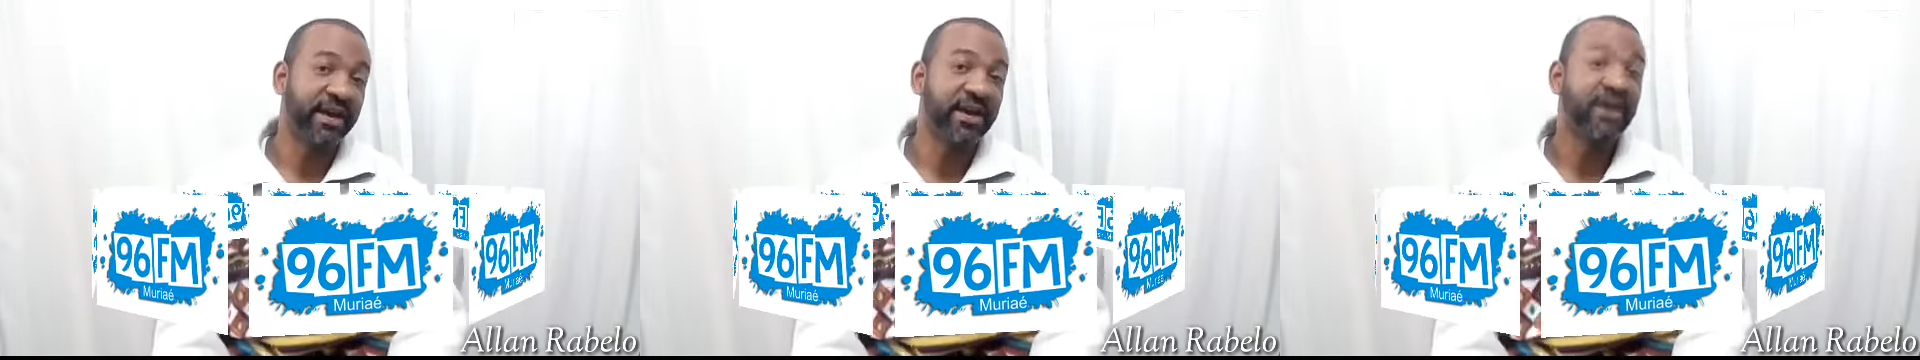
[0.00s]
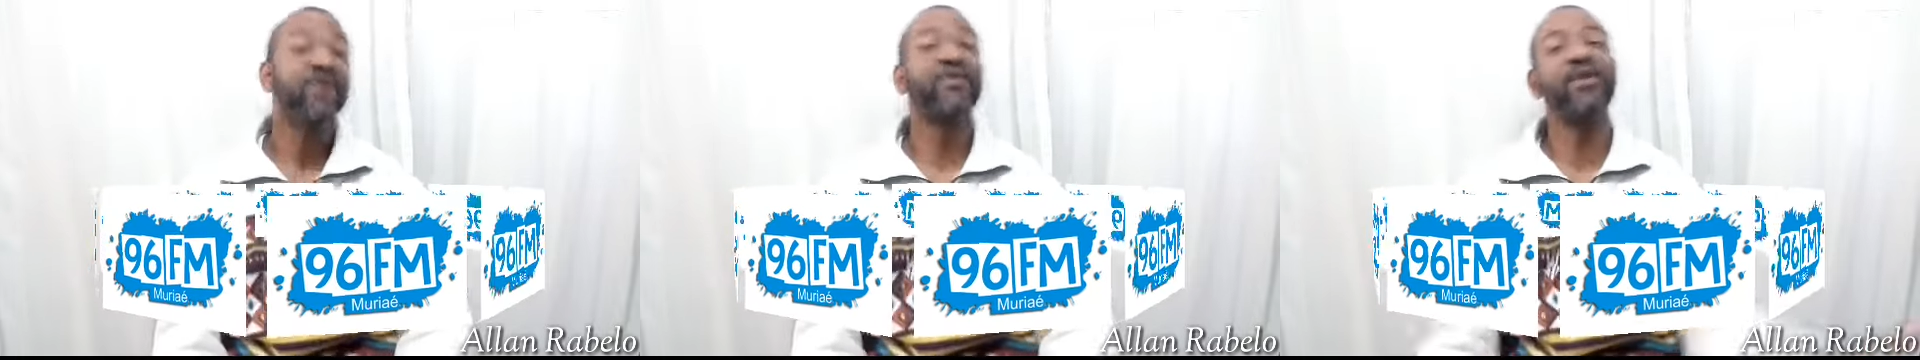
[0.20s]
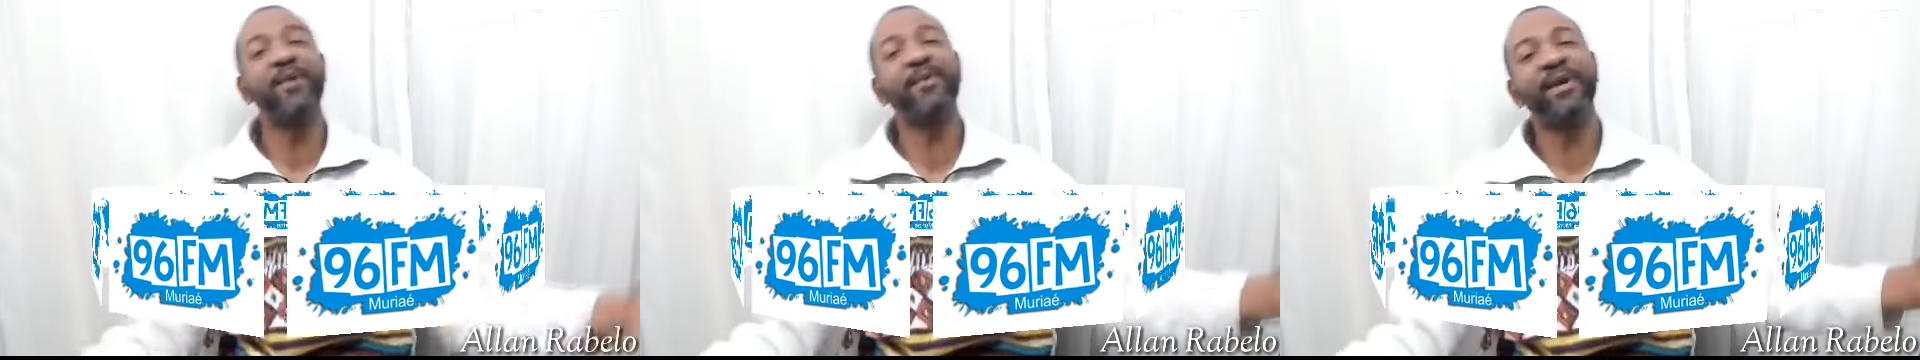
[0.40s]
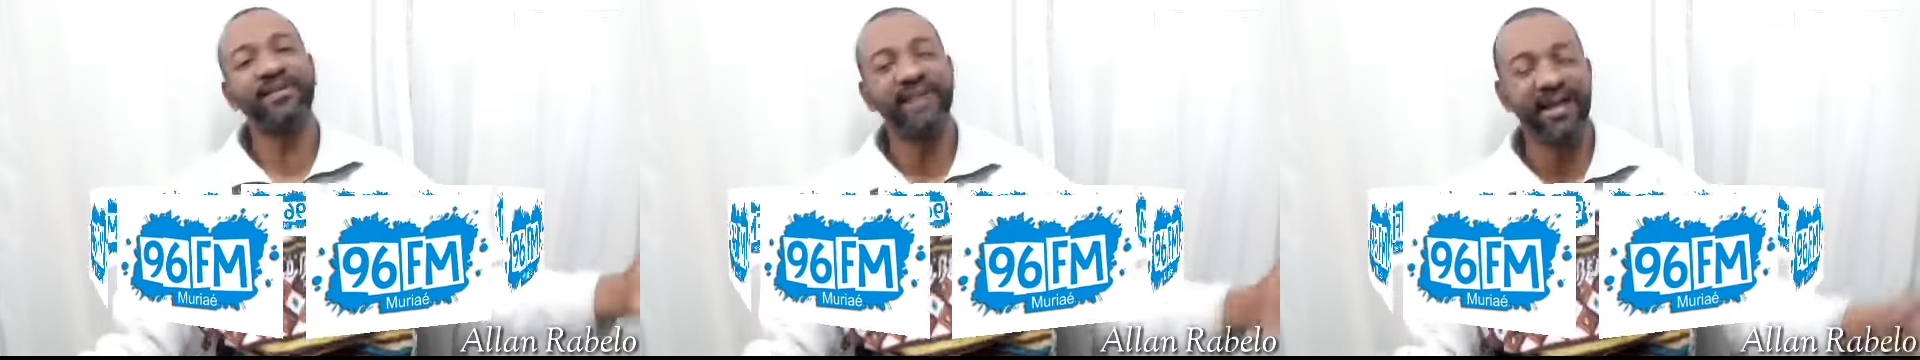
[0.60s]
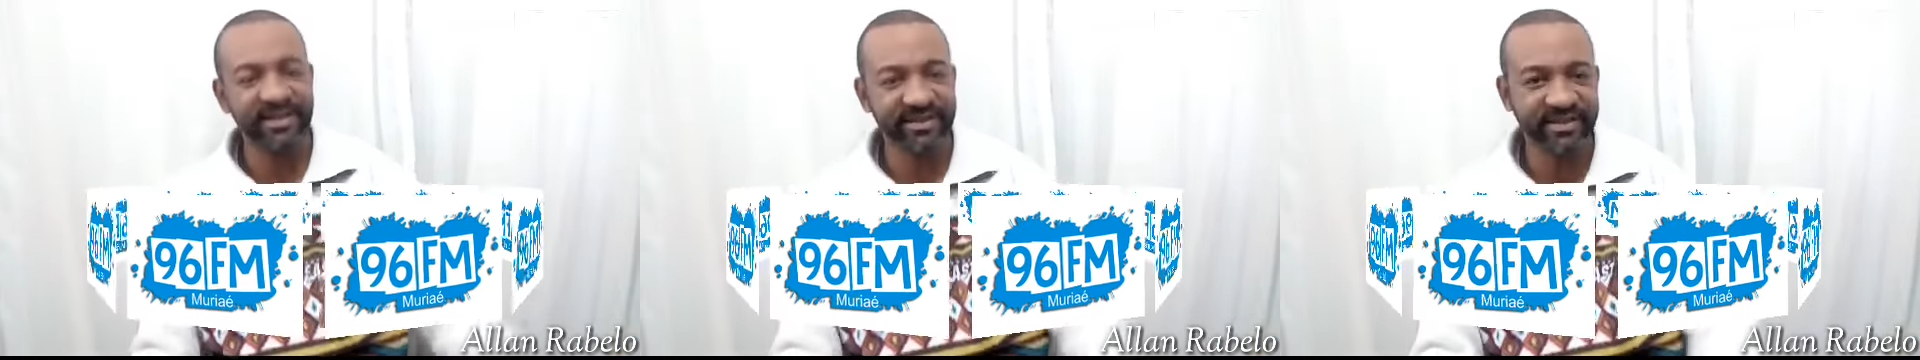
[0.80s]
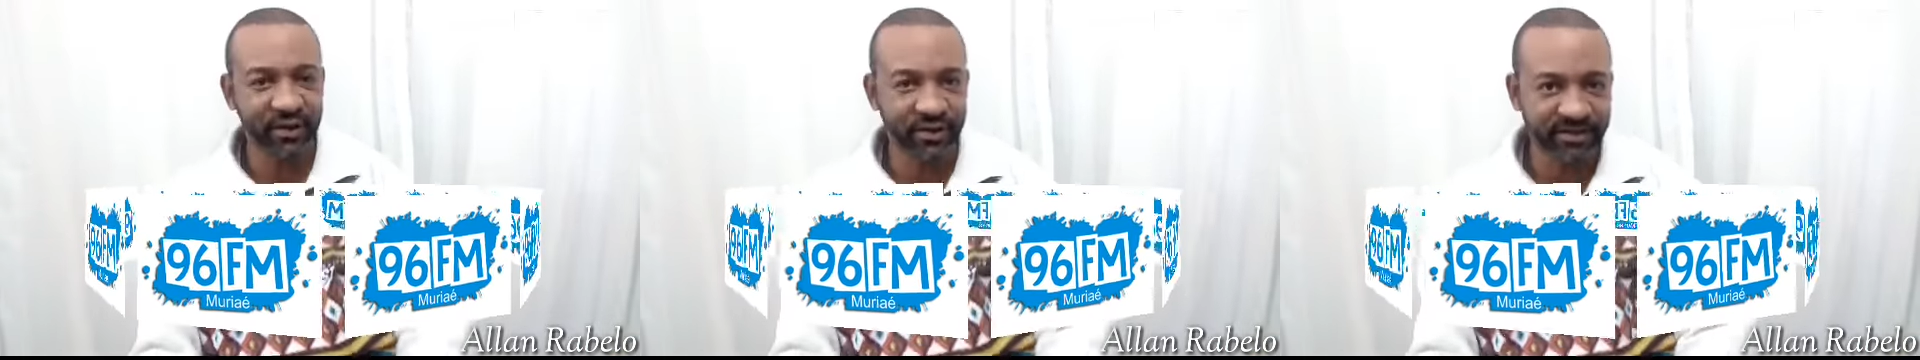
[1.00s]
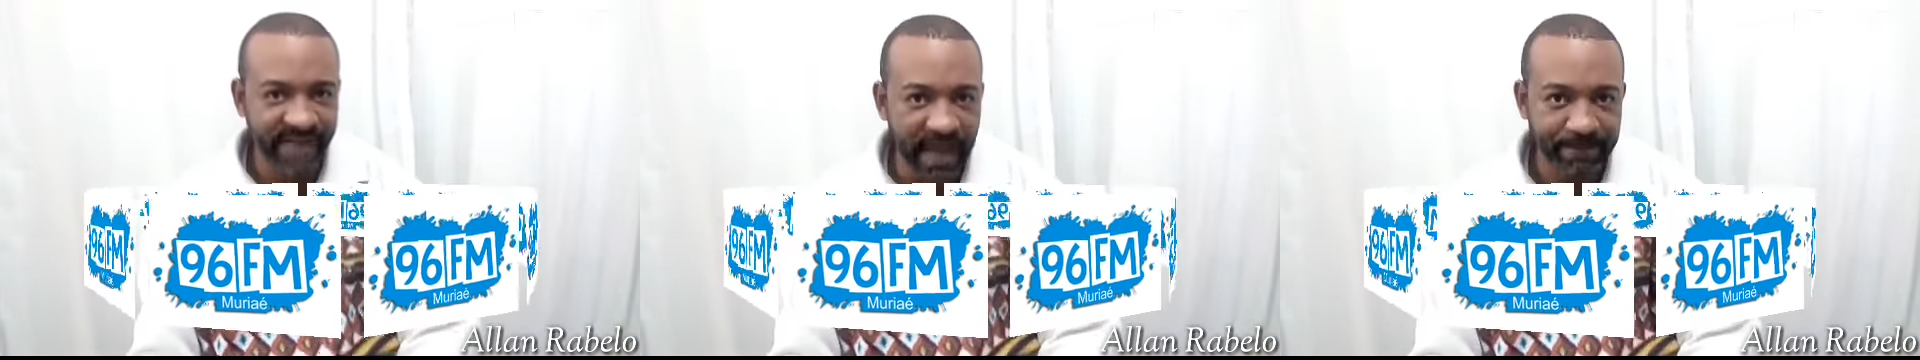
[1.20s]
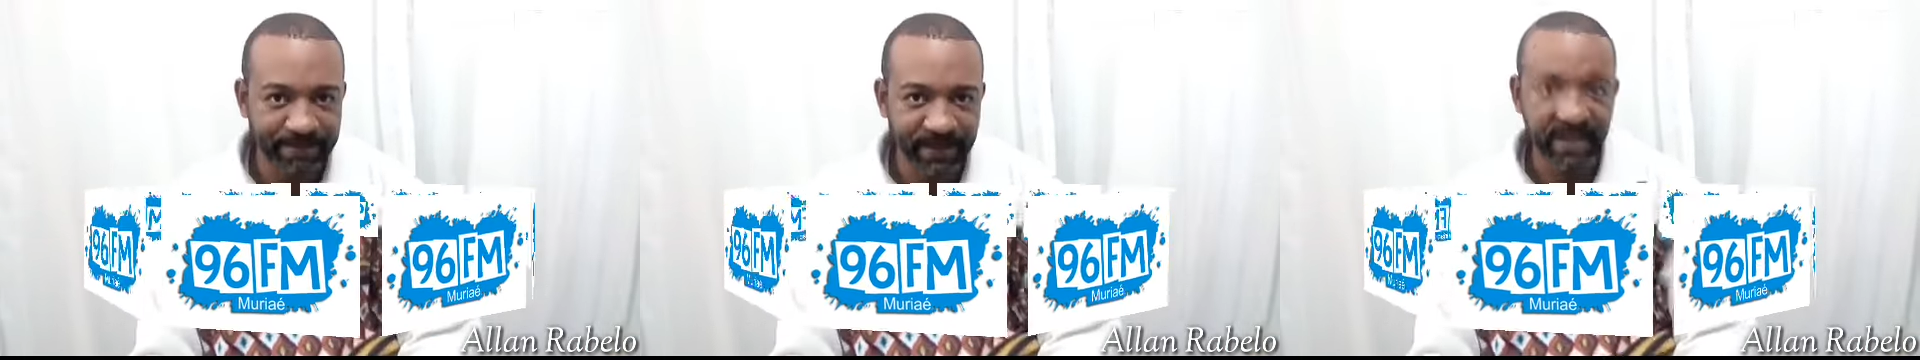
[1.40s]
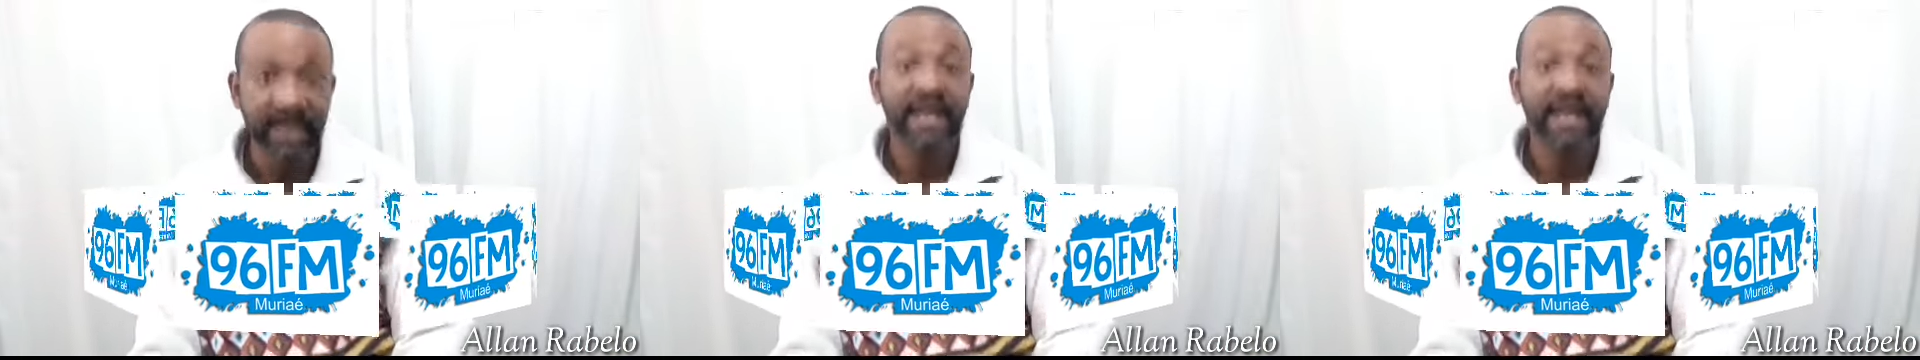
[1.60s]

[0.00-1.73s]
Comentarista do Zap,